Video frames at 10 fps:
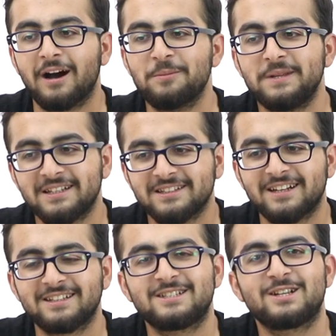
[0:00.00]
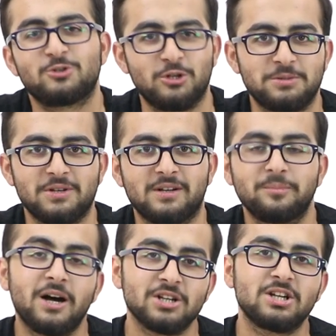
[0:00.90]
Amerika'da arkadaşlar şöyle bir şey var.
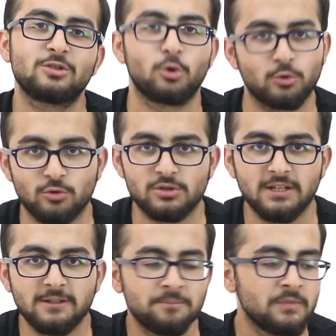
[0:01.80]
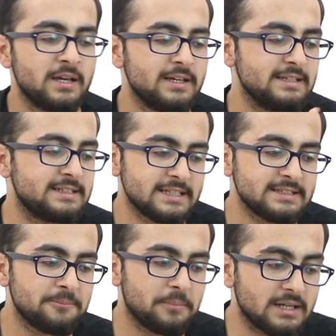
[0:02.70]
Maaşlar çok yüksek.
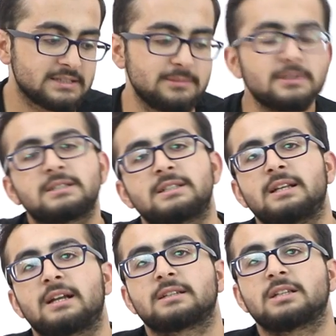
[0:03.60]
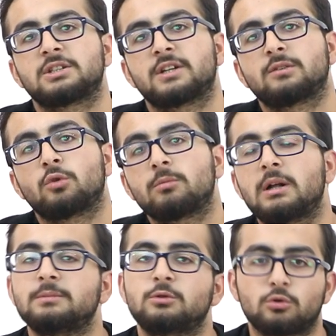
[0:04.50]
İnternetten baktığım kadarıyla arkadaşlar
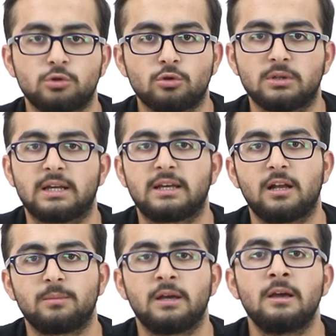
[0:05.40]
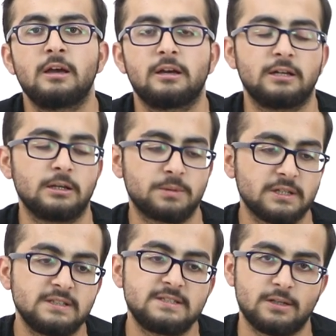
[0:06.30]
normal bir doktor olarak yani bir e,
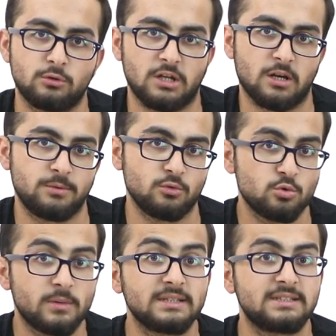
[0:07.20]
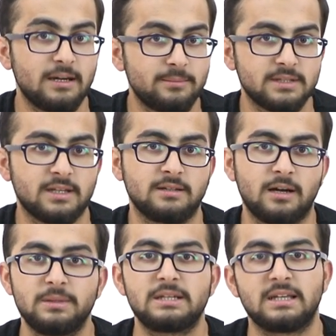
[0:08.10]
pratisyen olarak bir uzmanlık yapmadan
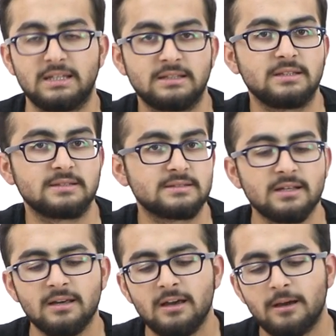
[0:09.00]
Amerika'ya gittiğinizde